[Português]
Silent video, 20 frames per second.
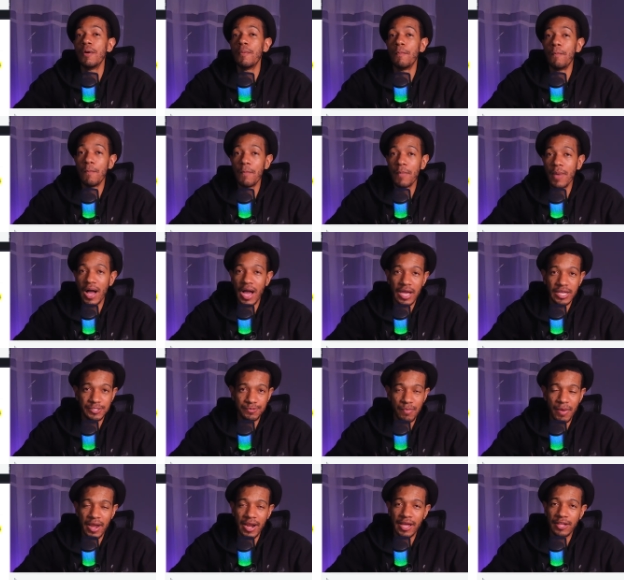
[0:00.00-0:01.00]
mais
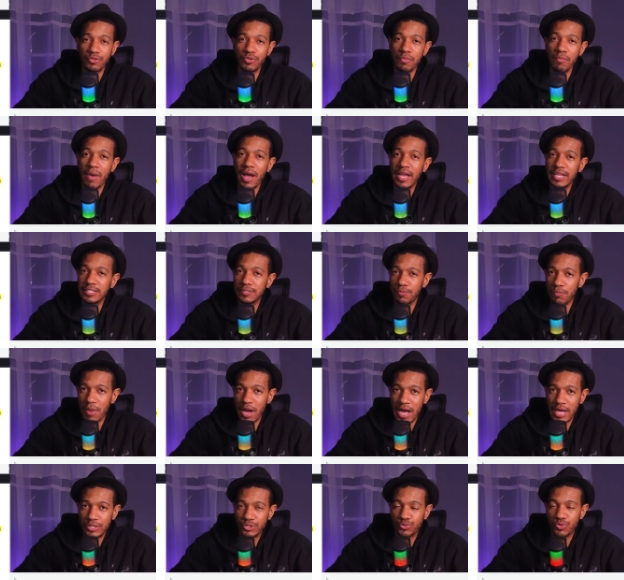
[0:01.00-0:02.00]
barato e mais
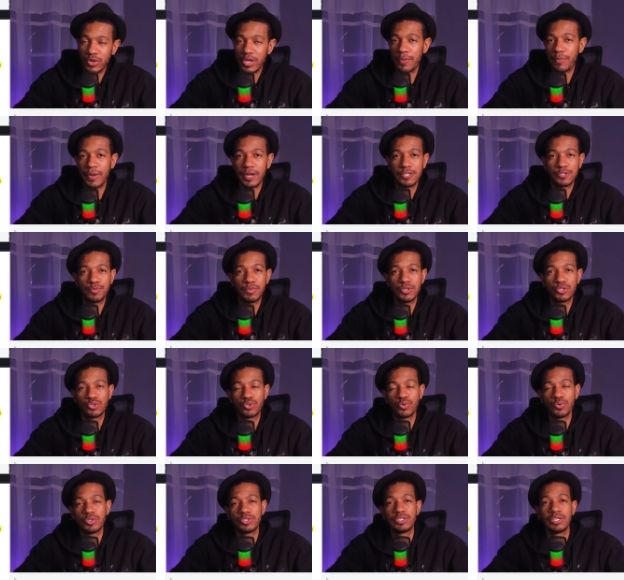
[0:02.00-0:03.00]
básico aí para as
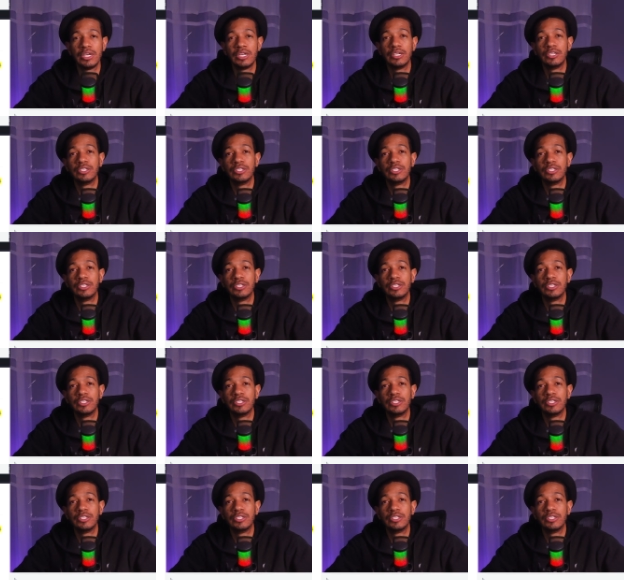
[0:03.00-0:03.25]
pessoas